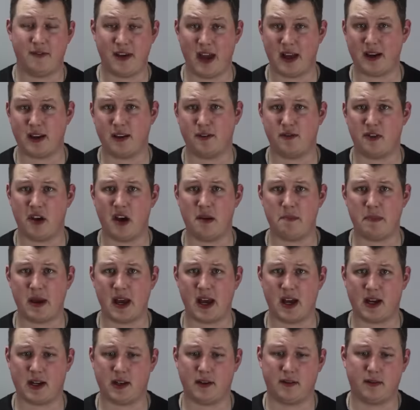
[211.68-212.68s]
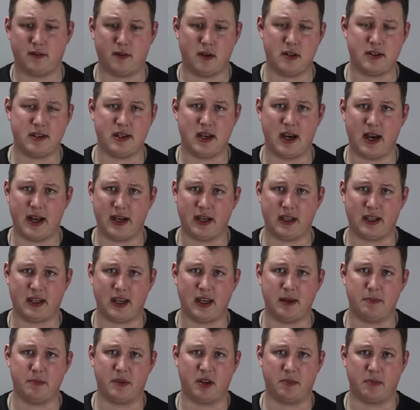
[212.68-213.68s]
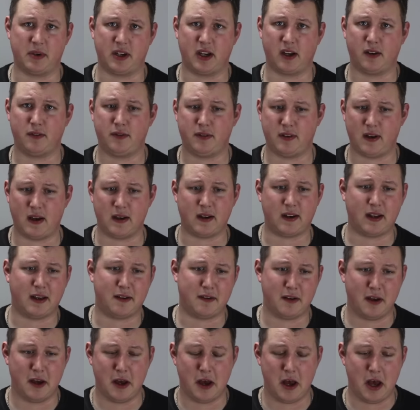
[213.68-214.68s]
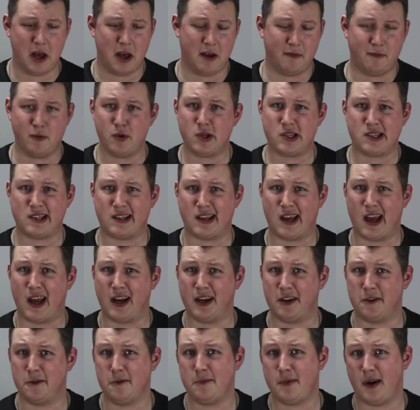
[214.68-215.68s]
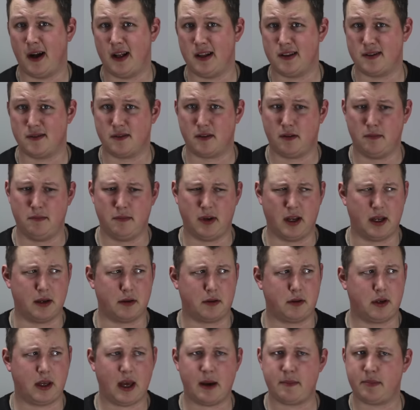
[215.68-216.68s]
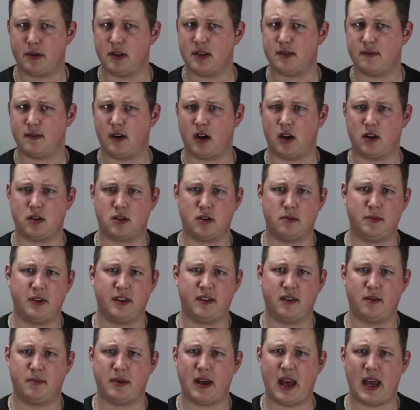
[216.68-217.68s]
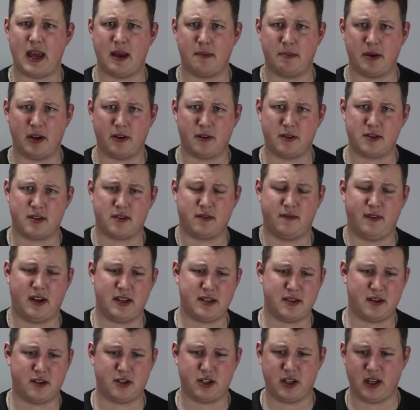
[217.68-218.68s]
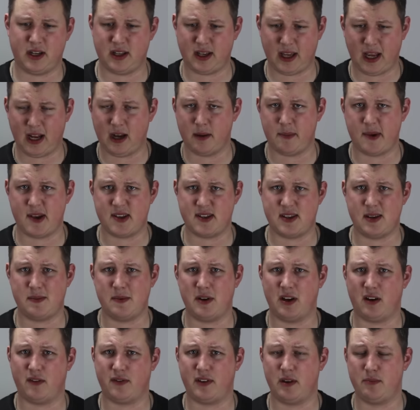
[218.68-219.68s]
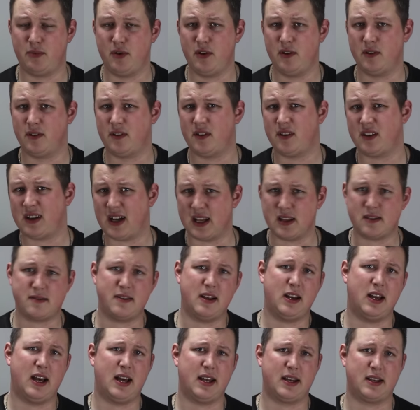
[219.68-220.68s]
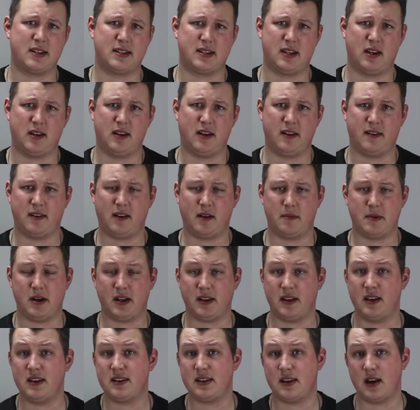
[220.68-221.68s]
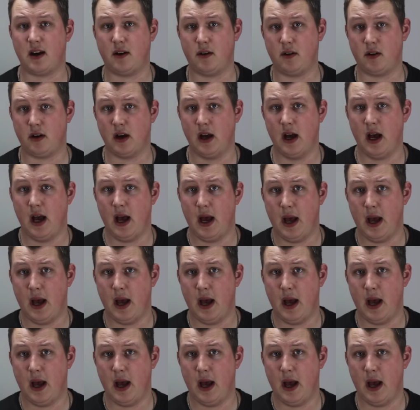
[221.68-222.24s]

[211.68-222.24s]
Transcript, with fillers: Ferdi Dörnberg sollte ja eigentlich jedem ein Begriff sein, der wuselt ja eigentlich überall so rum. Bei Gerbolz war er schon mit dabei, bei Rotz und Wasser steht er regelmäßig mit auf der Bühne und noch ganz viele andere Sachen hat er gemacht, ist ja auch